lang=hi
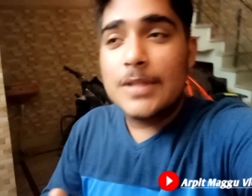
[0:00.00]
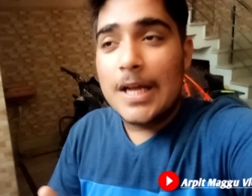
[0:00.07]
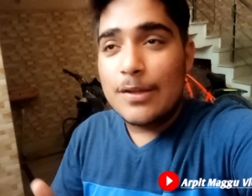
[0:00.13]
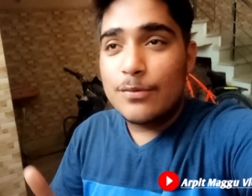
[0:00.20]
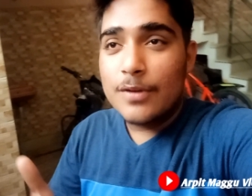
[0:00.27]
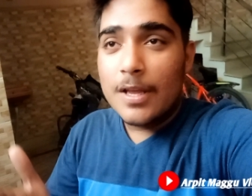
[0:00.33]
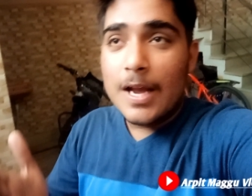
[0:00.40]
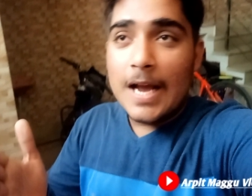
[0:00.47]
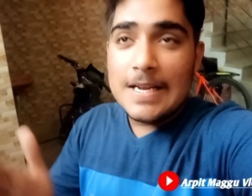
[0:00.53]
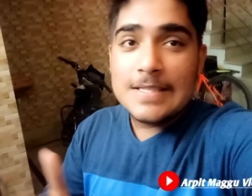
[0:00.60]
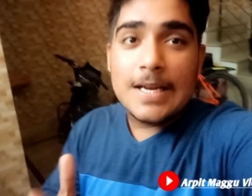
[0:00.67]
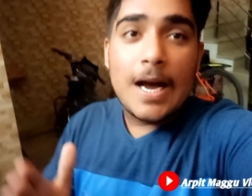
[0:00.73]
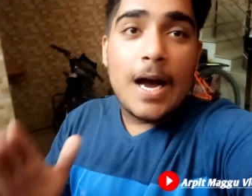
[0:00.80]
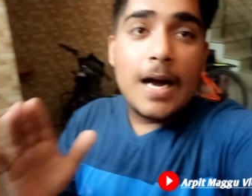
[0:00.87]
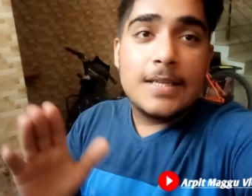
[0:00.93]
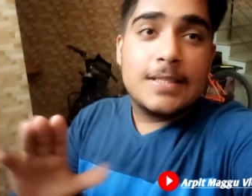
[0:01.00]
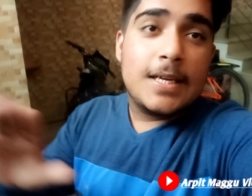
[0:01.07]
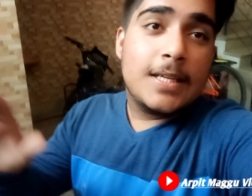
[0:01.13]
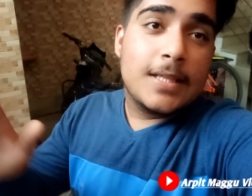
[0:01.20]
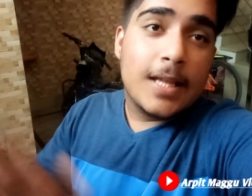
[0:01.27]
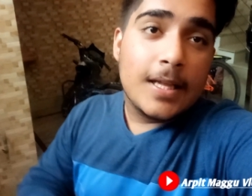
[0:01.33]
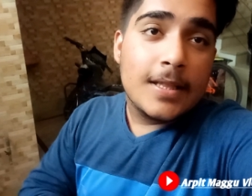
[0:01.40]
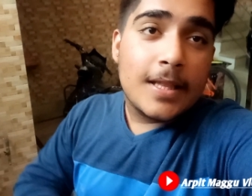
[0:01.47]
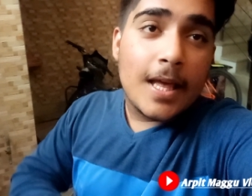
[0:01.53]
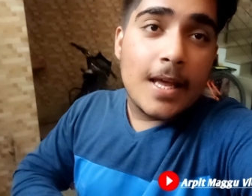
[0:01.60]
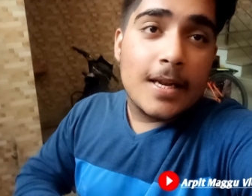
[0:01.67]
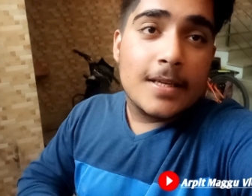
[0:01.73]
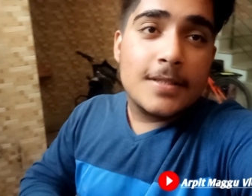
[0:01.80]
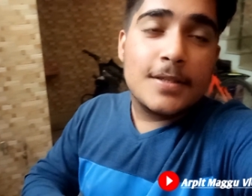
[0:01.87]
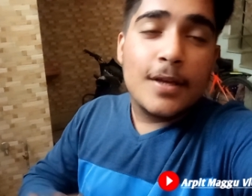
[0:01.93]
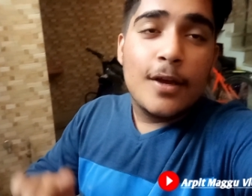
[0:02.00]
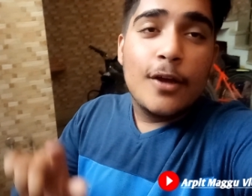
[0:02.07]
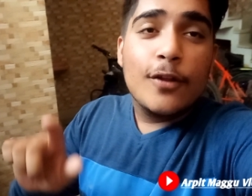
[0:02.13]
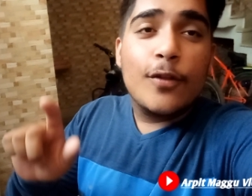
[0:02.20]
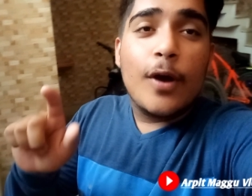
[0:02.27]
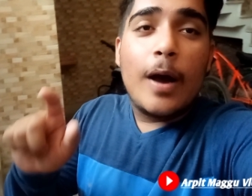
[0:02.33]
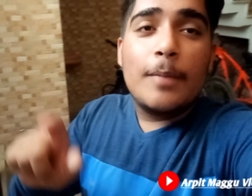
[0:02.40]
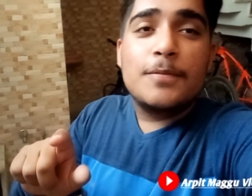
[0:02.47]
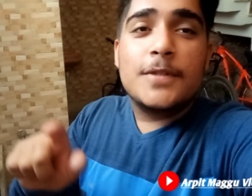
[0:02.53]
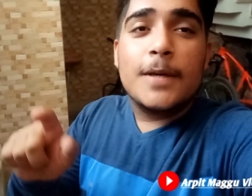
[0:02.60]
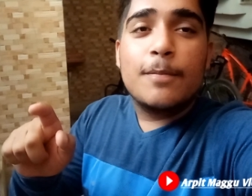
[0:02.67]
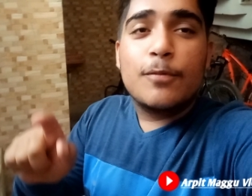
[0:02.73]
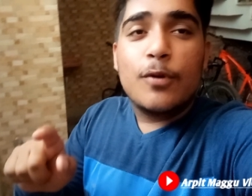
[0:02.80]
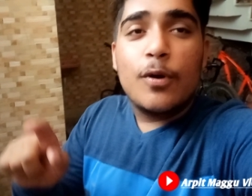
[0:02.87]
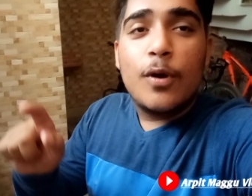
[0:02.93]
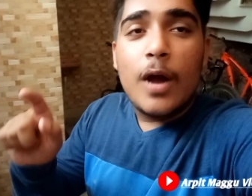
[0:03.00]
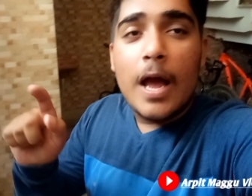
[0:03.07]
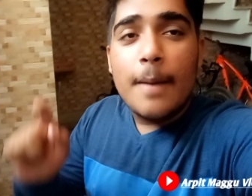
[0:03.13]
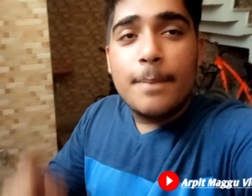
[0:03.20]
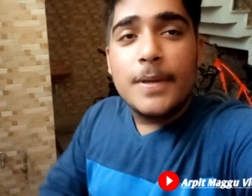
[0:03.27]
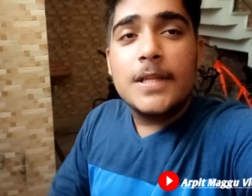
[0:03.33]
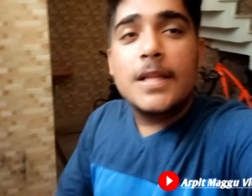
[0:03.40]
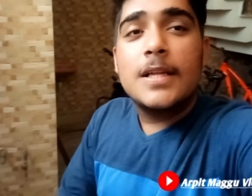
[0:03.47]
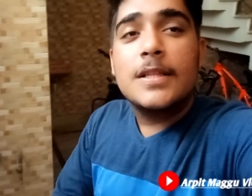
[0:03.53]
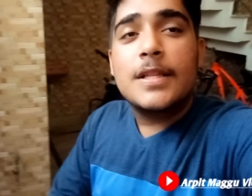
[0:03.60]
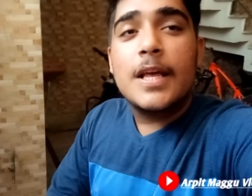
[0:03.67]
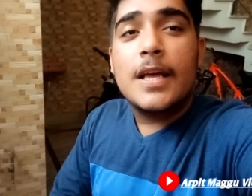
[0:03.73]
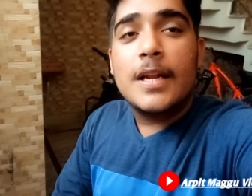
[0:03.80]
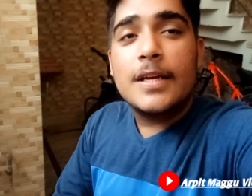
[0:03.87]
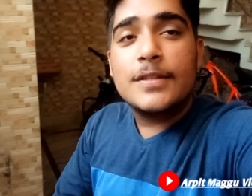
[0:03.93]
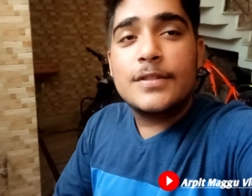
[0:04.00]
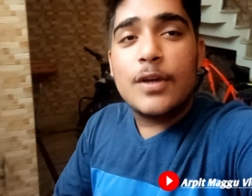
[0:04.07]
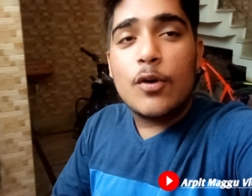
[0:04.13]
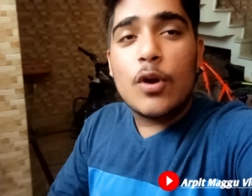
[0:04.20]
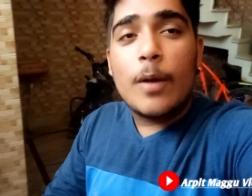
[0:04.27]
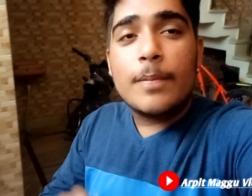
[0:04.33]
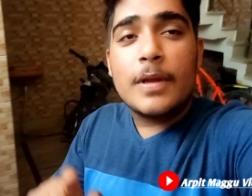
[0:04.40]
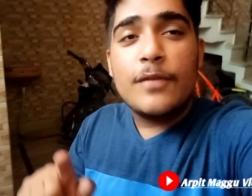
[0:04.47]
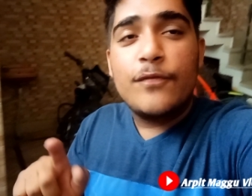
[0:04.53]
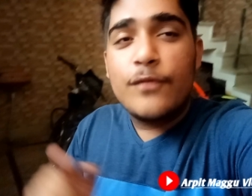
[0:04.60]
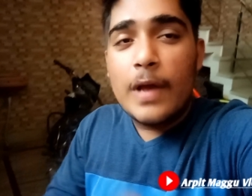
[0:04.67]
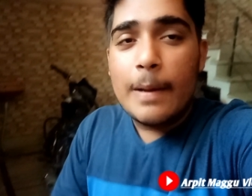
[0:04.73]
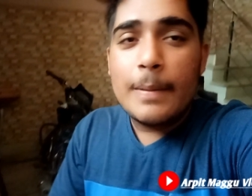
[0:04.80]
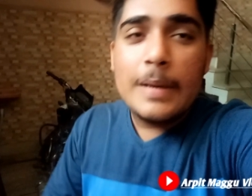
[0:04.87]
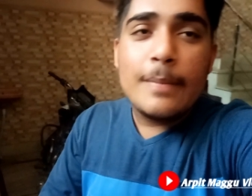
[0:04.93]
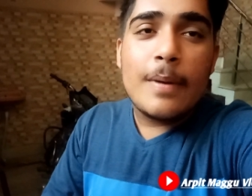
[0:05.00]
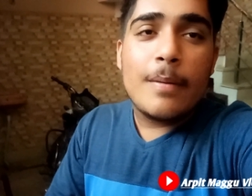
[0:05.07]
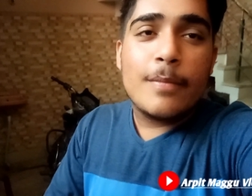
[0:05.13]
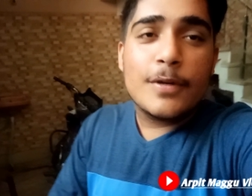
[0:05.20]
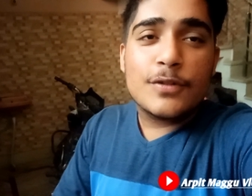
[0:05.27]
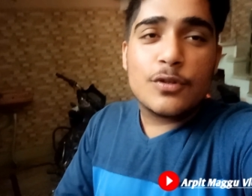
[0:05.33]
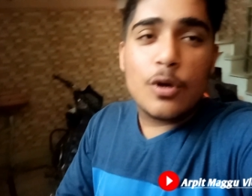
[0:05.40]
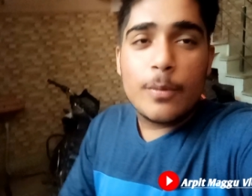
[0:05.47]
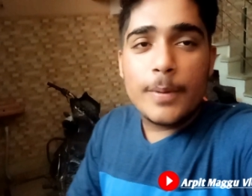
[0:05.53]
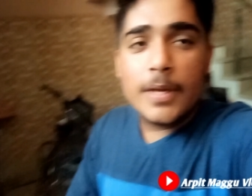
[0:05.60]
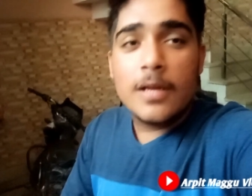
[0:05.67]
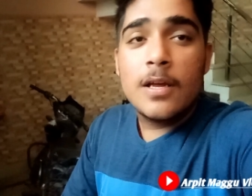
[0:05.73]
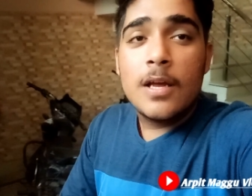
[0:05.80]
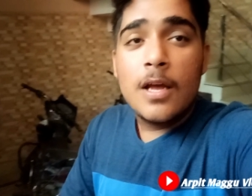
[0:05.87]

बता दूँ कि गाइज आज है धनतेरस तो आप सबको हैप्पी धनतेरस और आपकी फैमिली मेम्बर्स को भी